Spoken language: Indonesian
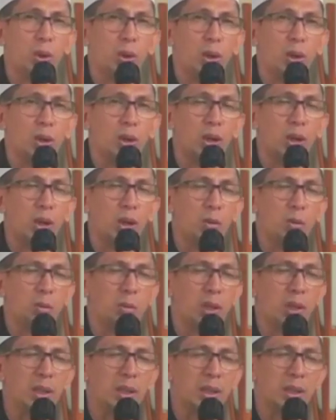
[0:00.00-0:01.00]

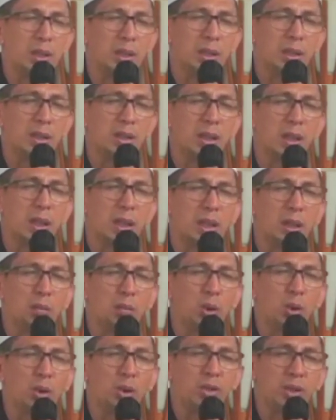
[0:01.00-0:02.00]
Allahumma ka in kana
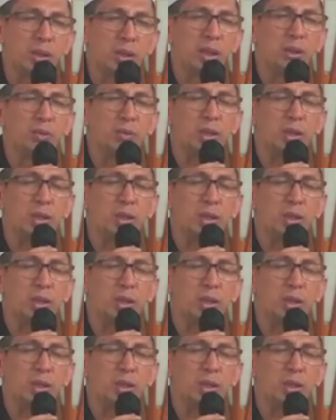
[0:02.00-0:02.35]
muhsinan